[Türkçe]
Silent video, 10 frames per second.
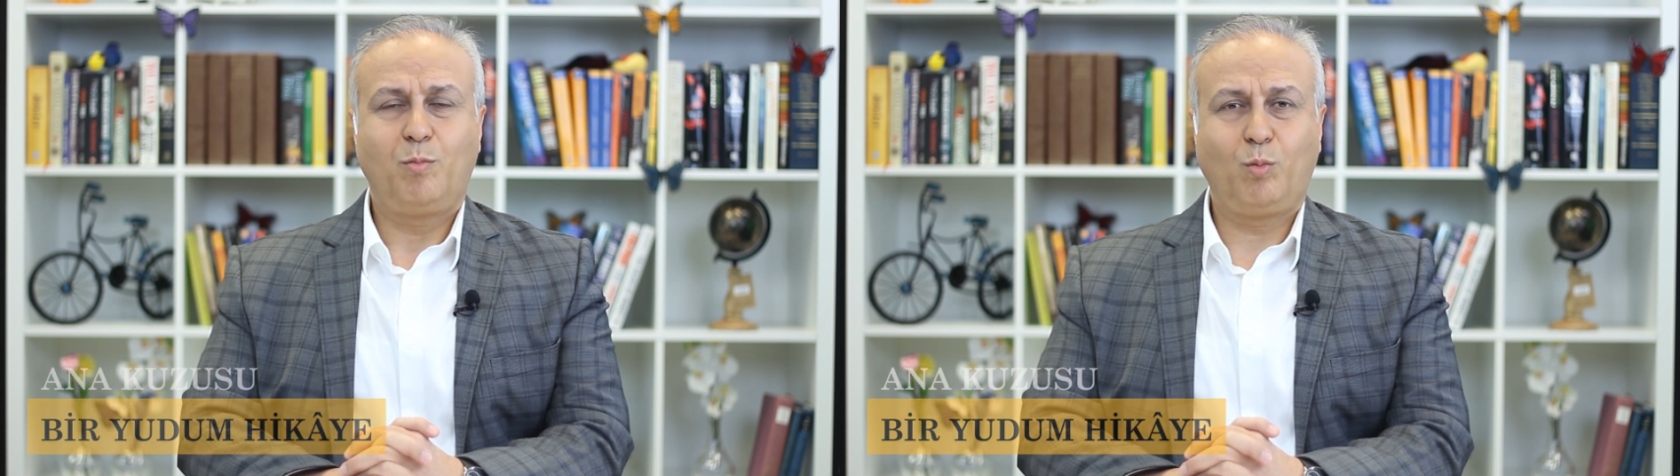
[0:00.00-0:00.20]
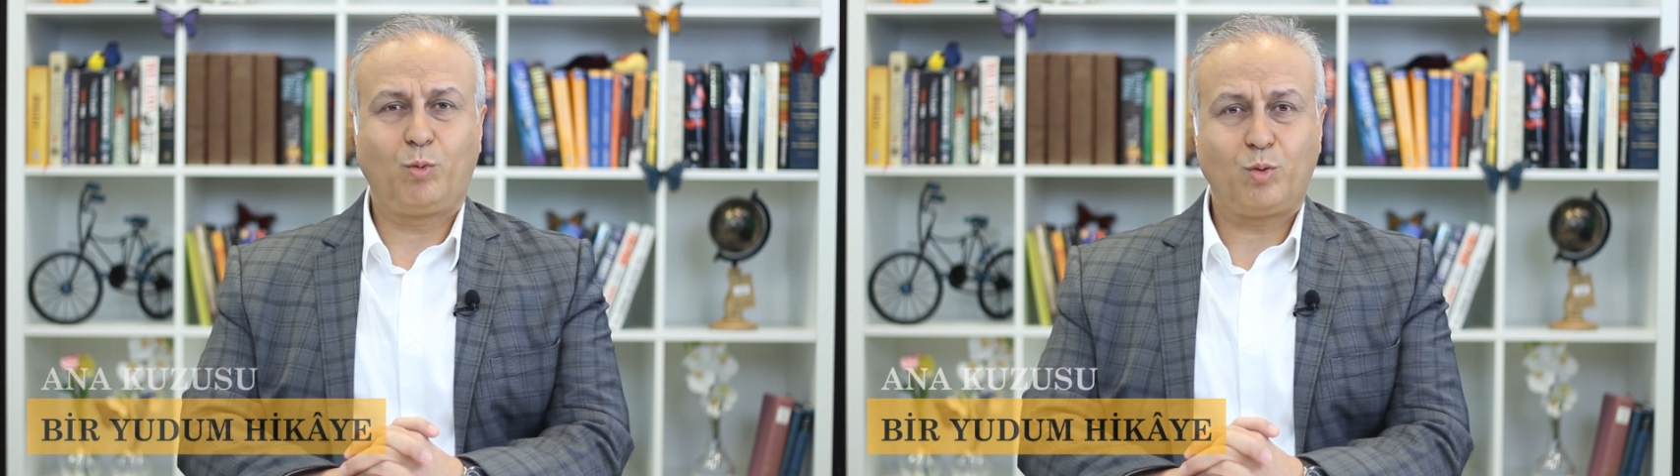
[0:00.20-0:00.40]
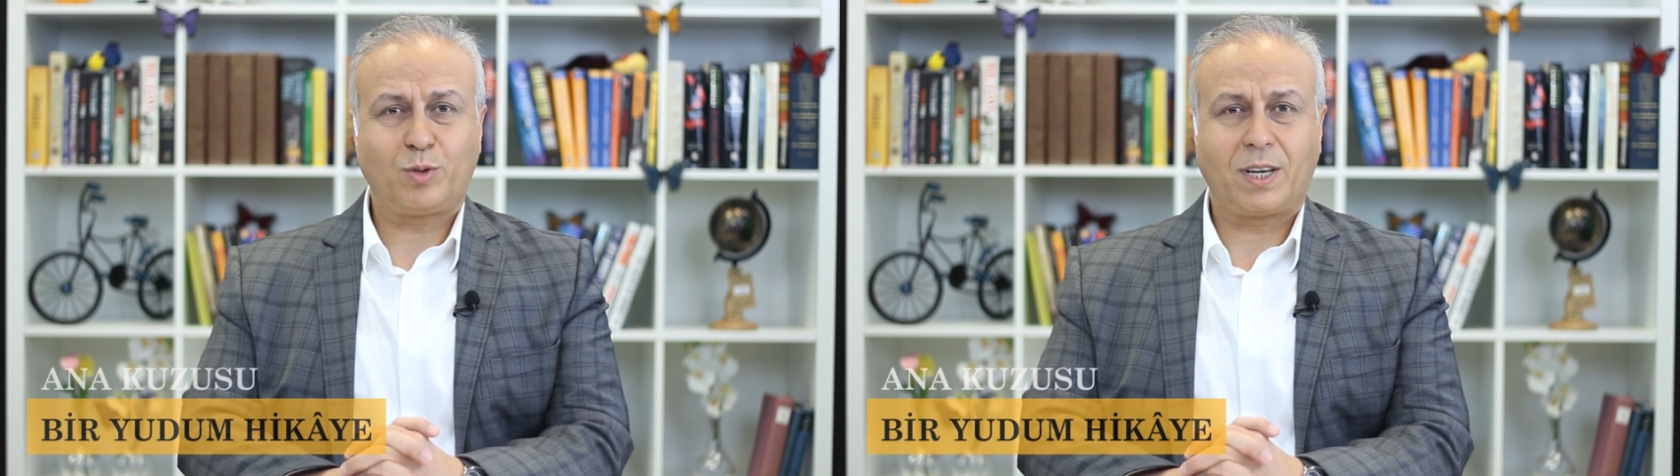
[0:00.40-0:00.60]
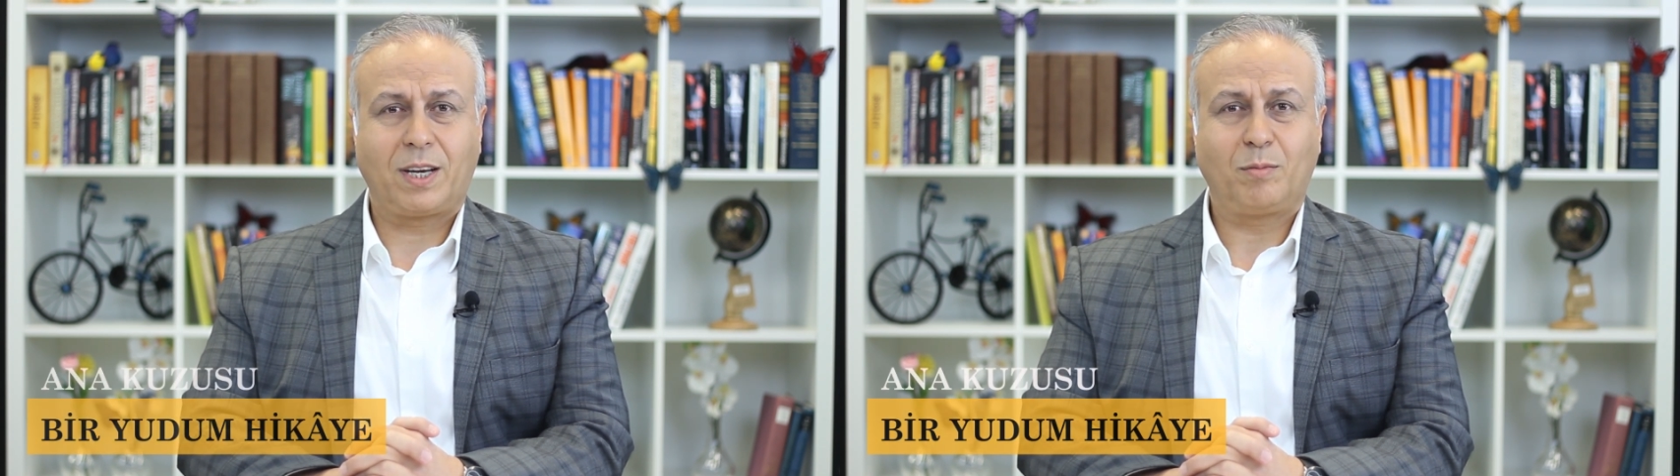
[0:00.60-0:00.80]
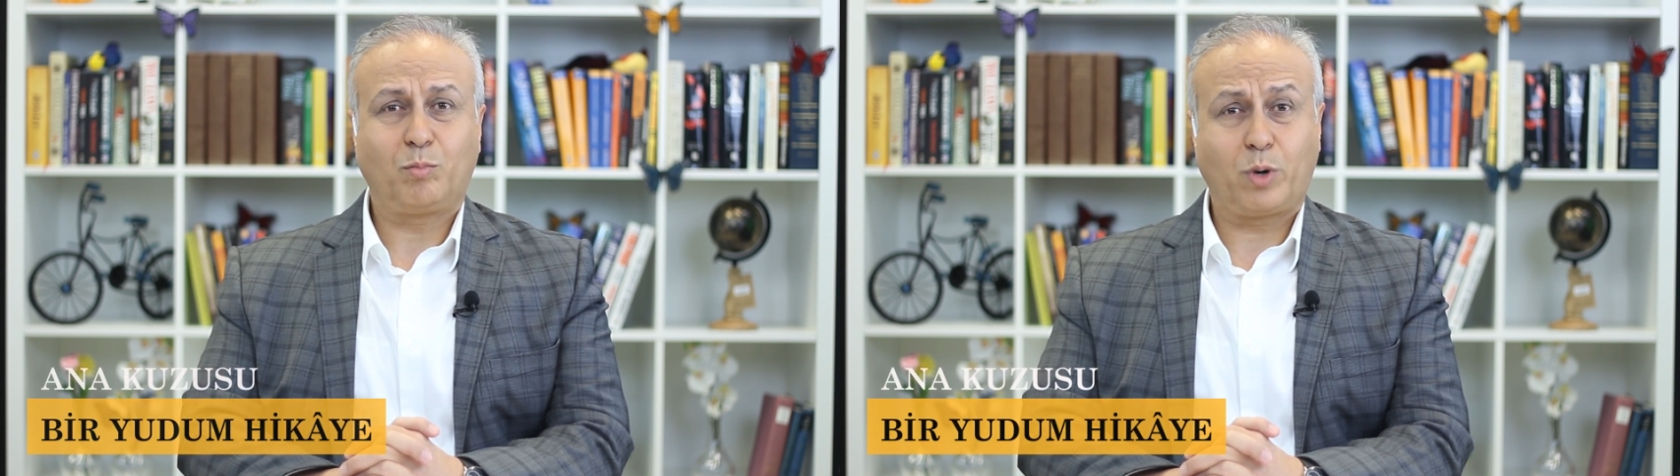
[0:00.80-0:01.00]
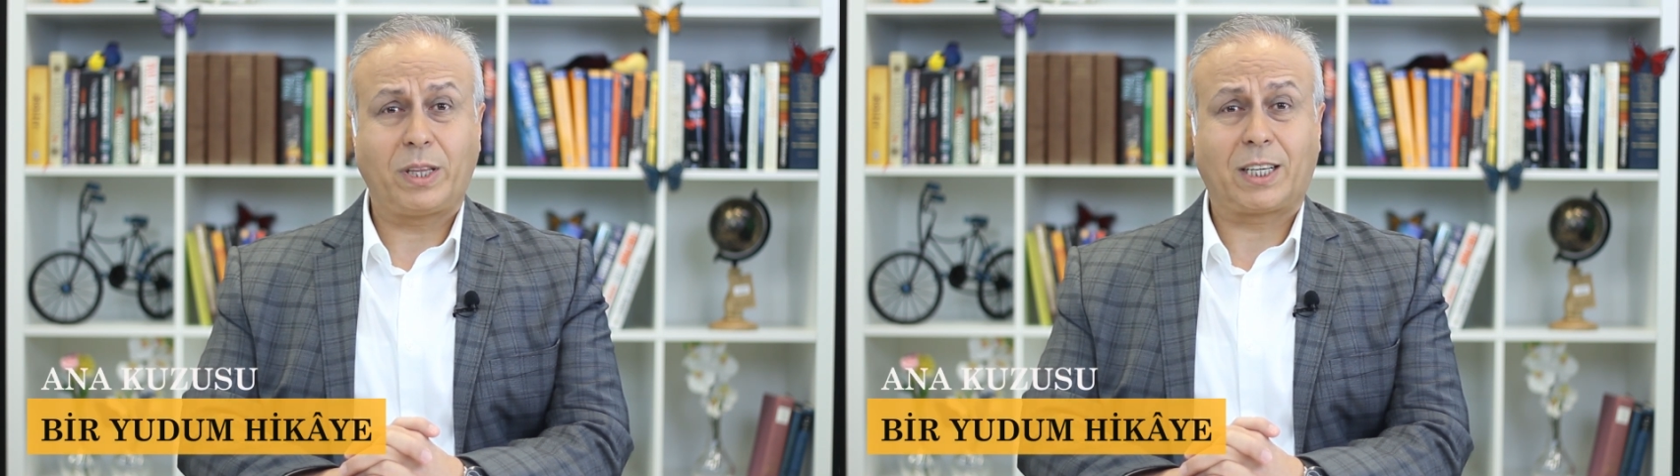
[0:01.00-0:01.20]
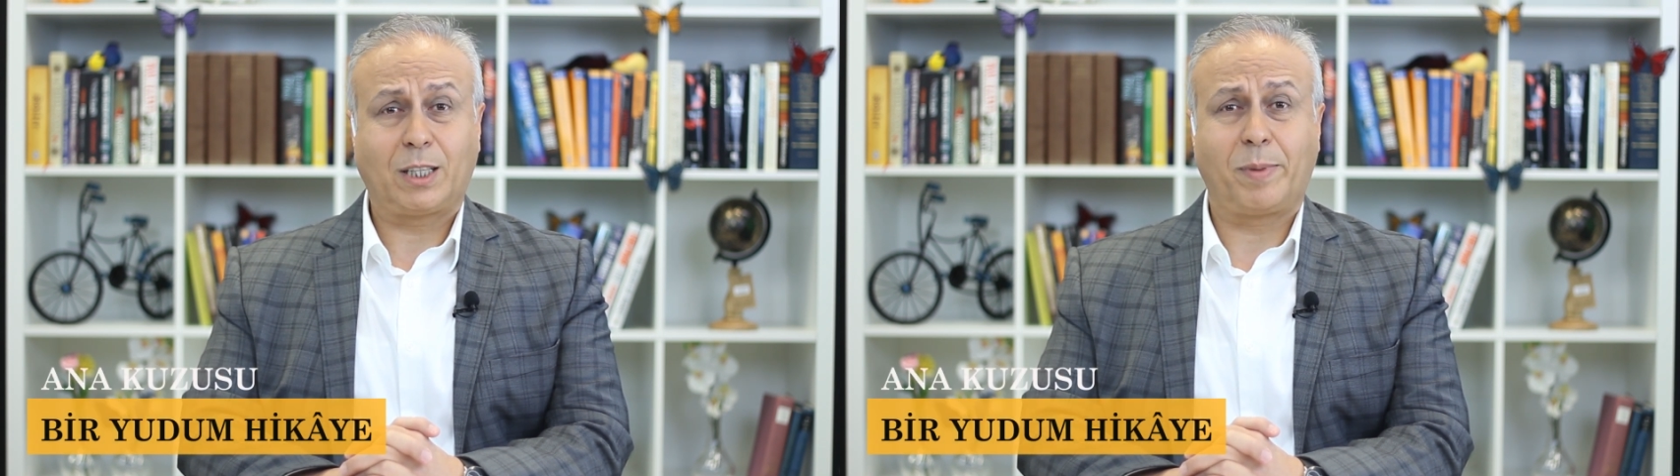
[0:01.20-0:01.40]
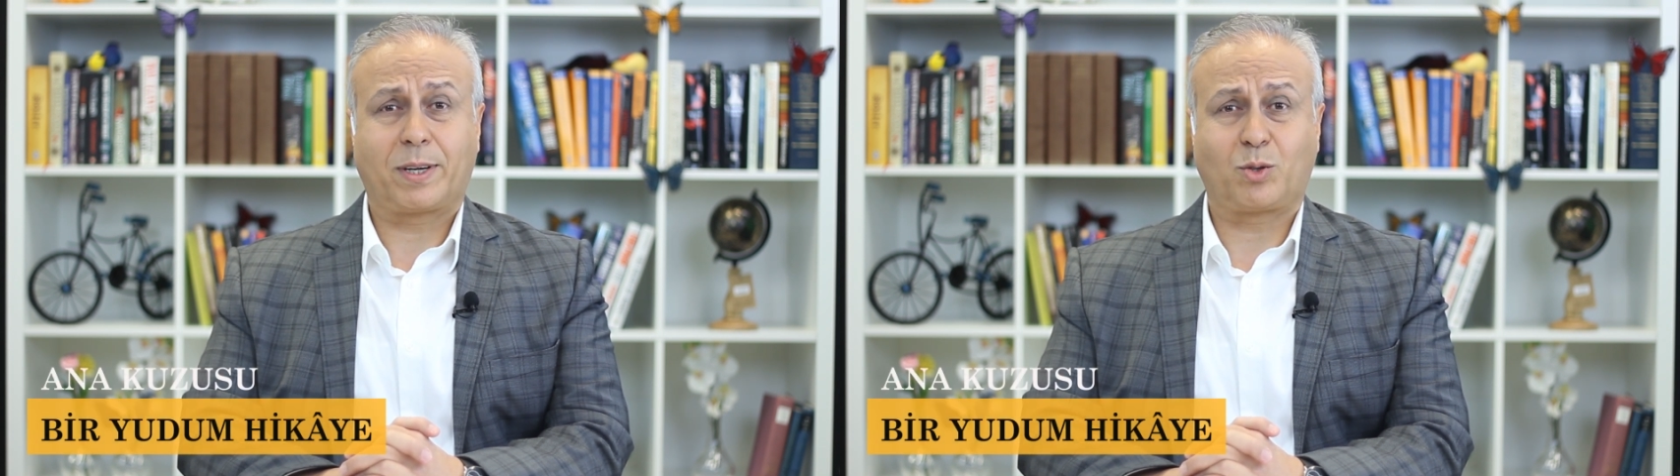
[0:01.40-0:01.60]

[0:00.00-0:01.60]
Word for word: mümkünse burada kılmak